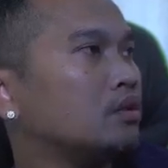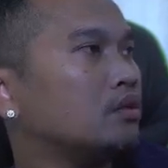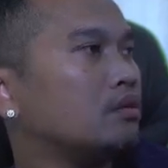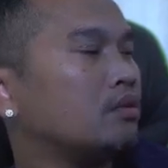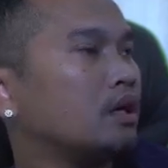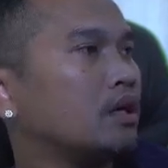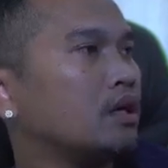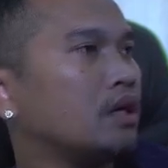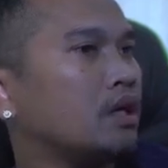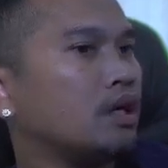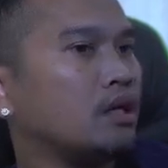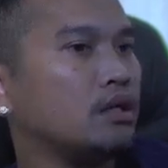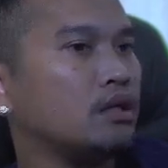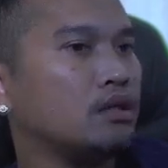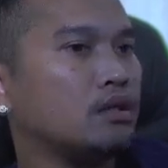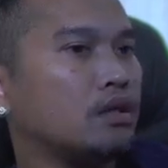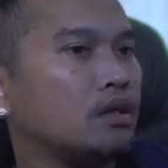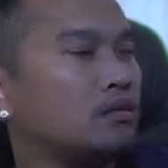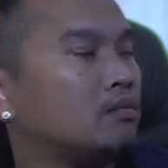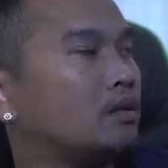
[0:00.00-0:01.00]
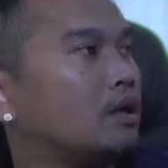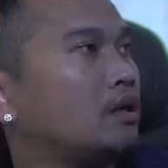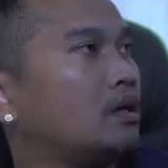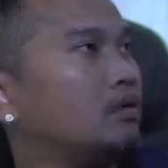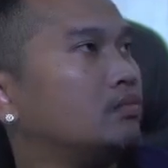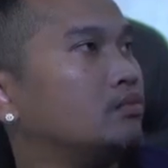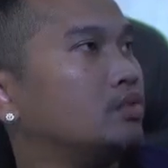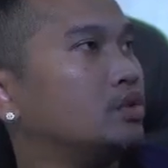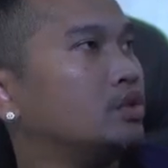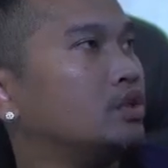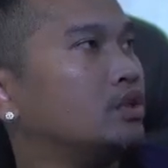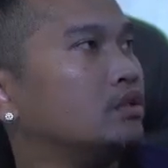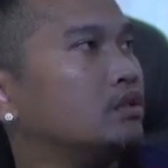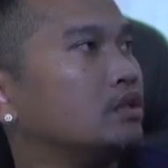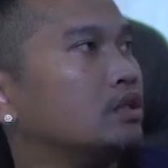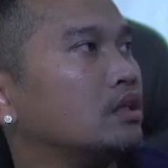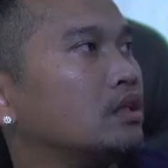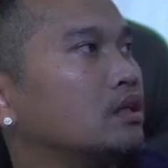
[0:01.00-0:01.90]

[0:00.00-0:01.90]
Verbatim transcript: qua kha đang giờ lò vào hông bởi vậy chứ